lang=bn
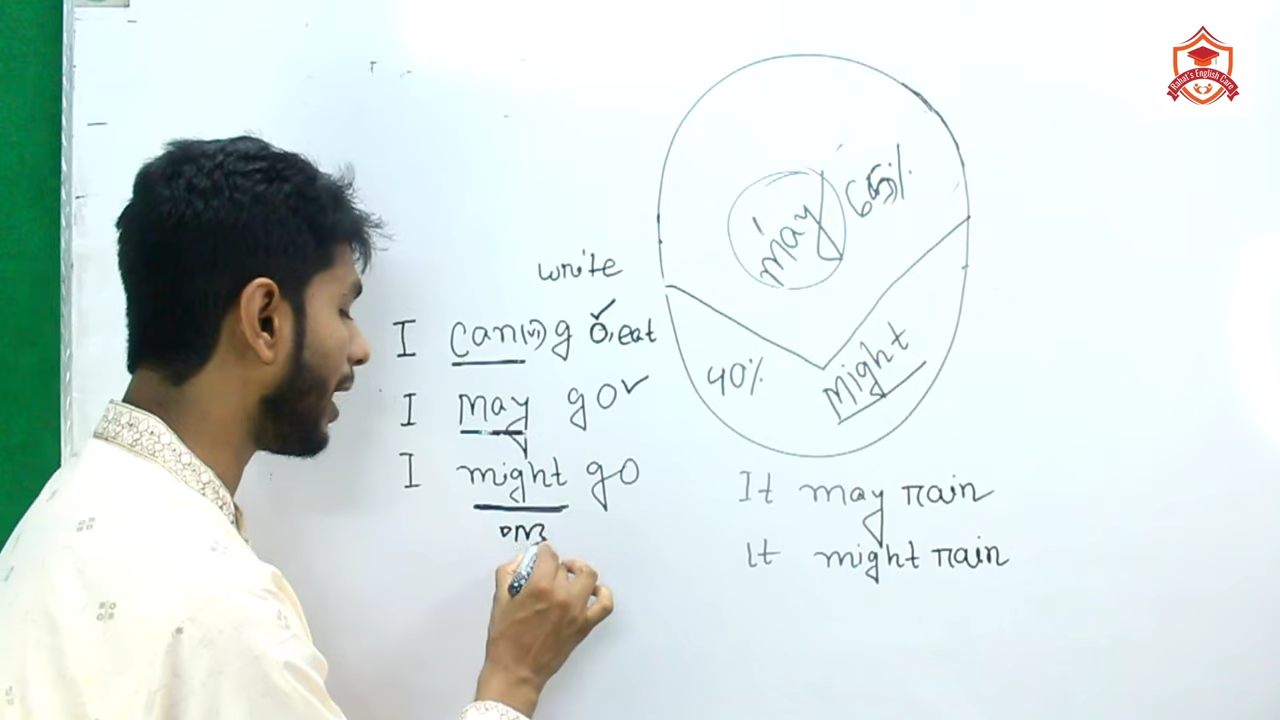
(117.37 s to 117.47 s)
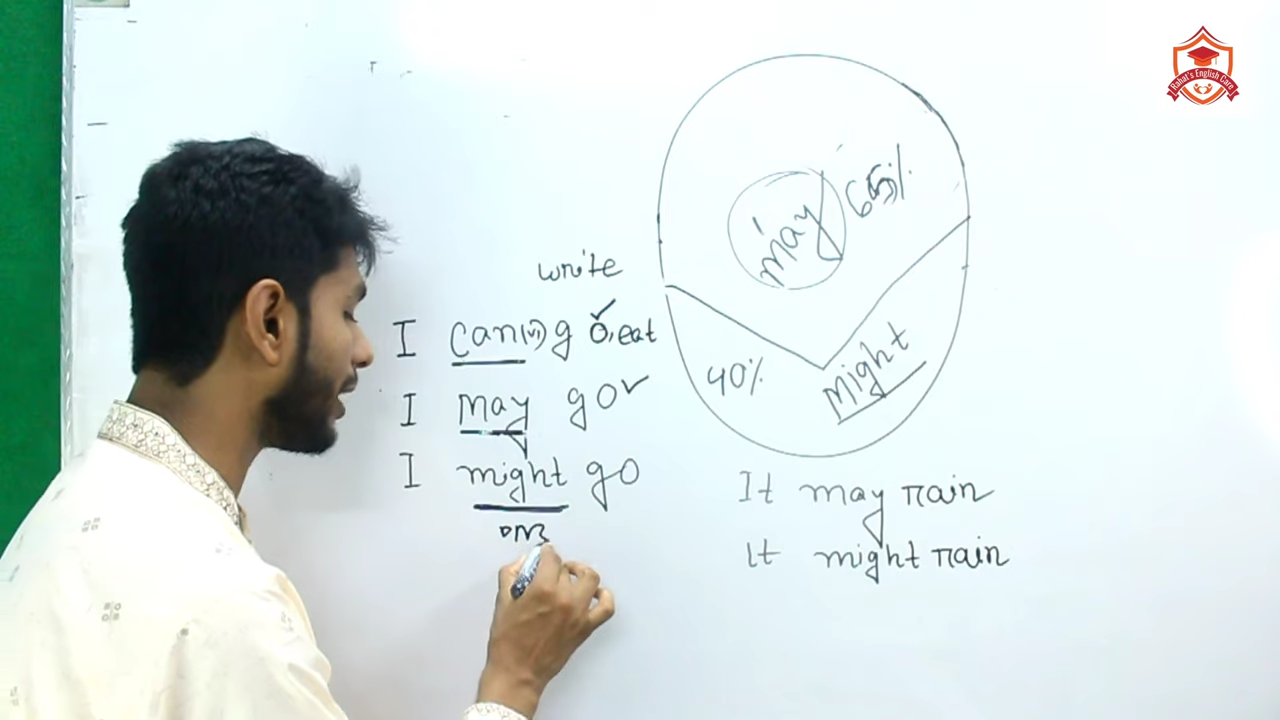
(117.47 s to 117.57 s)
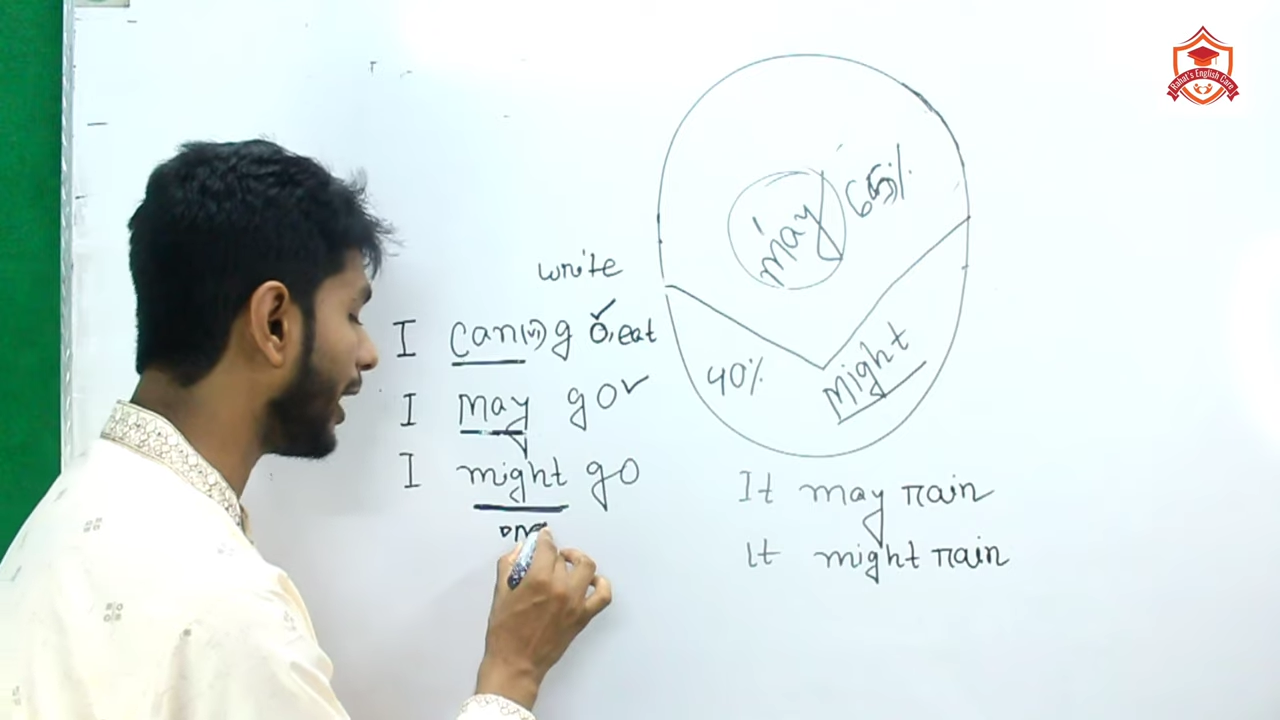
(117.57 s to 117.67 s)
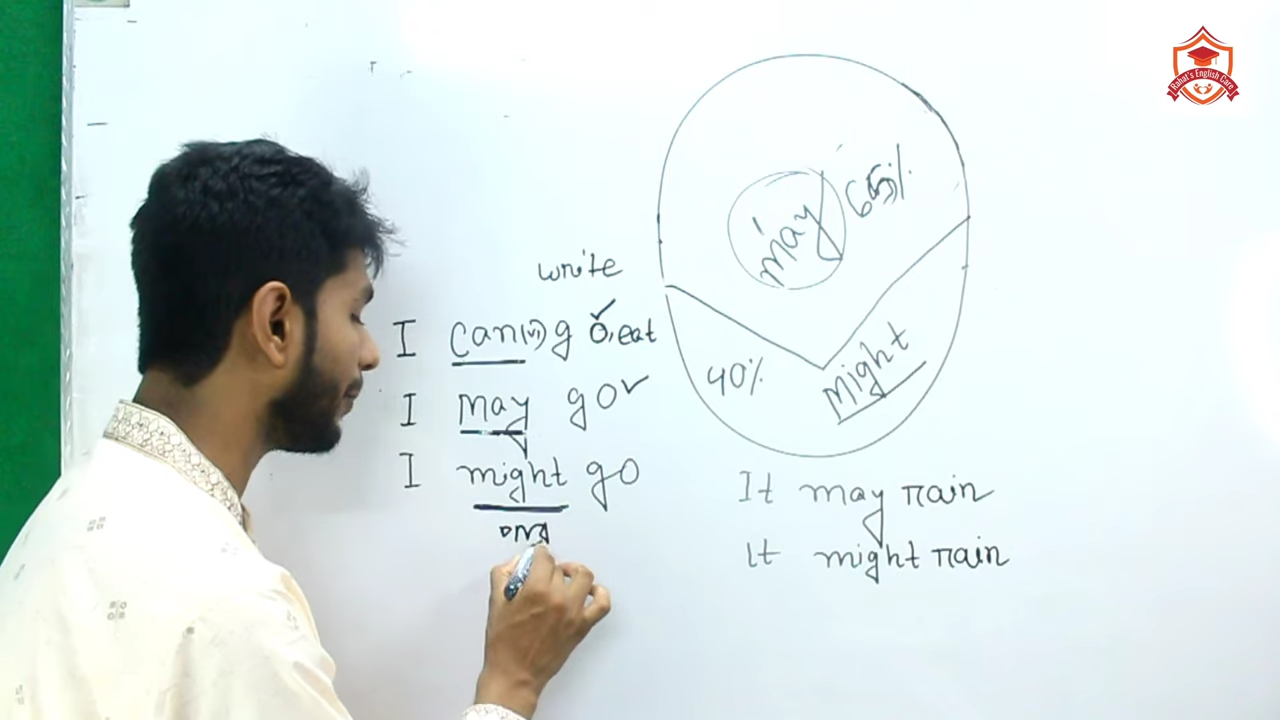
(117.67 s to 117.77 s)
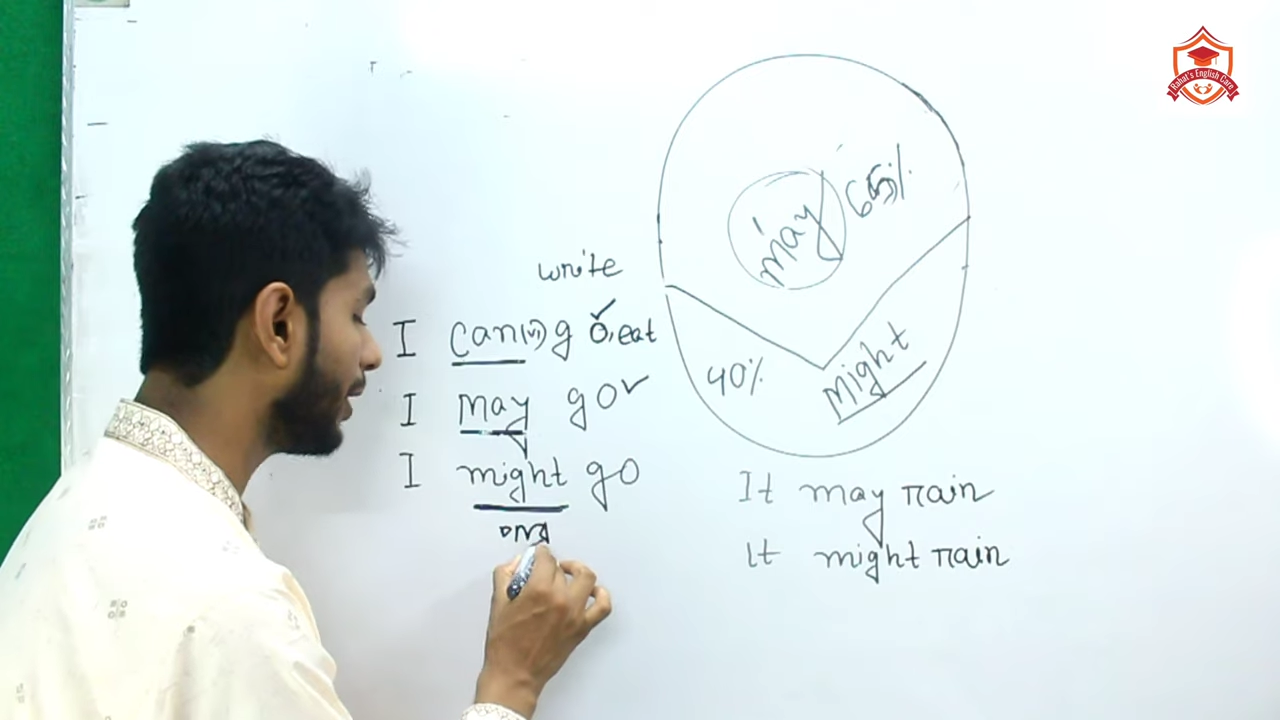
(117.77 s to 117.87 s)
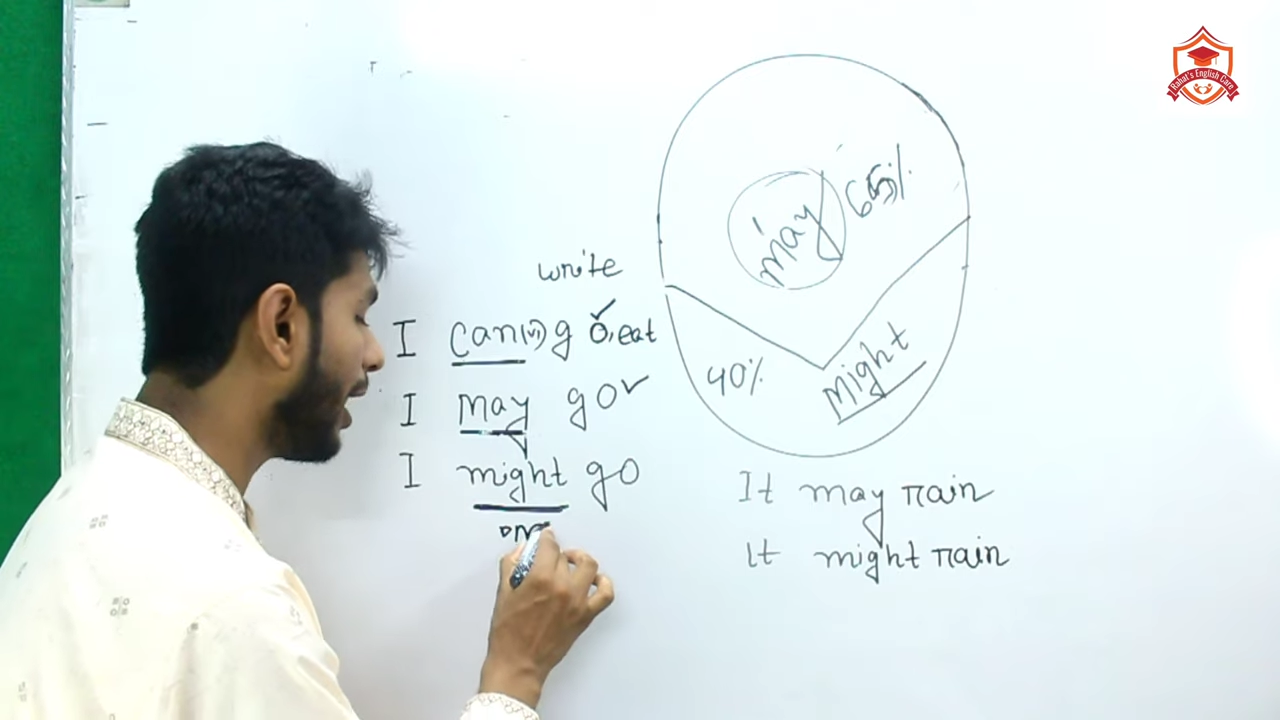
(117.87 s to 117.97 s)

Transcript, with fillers: পারা